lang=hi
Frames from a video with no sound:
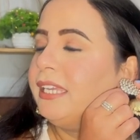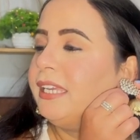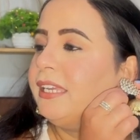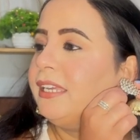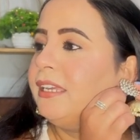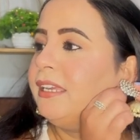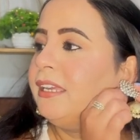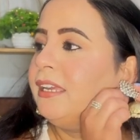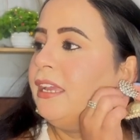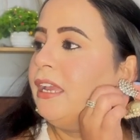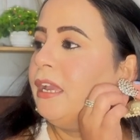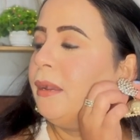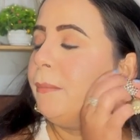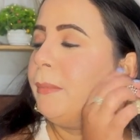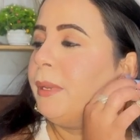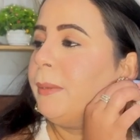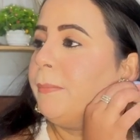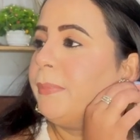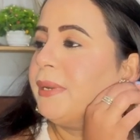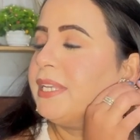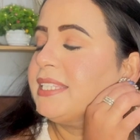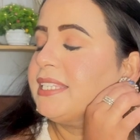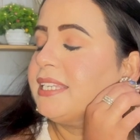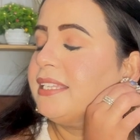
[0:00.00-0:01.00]
ये
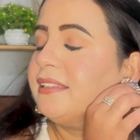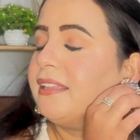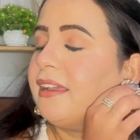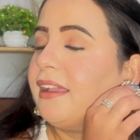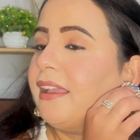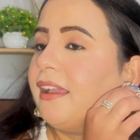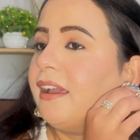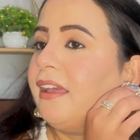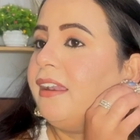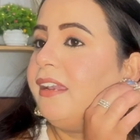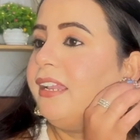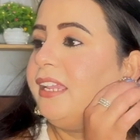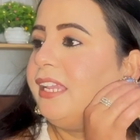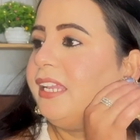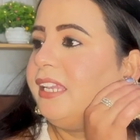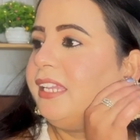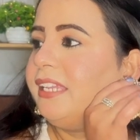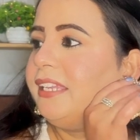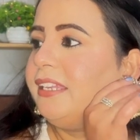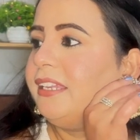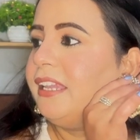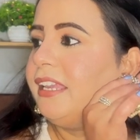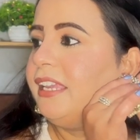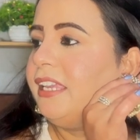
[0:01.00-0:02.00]
पसंद आया ले
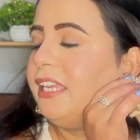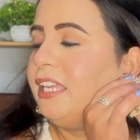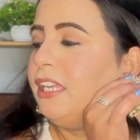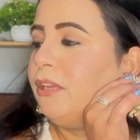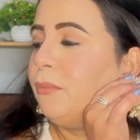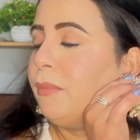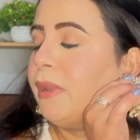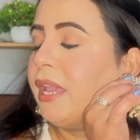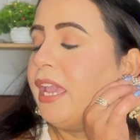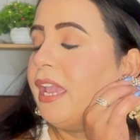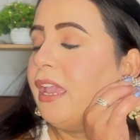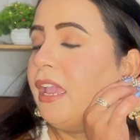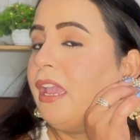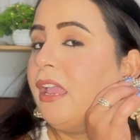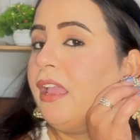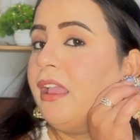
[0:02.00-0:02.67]
ली नहीं मैं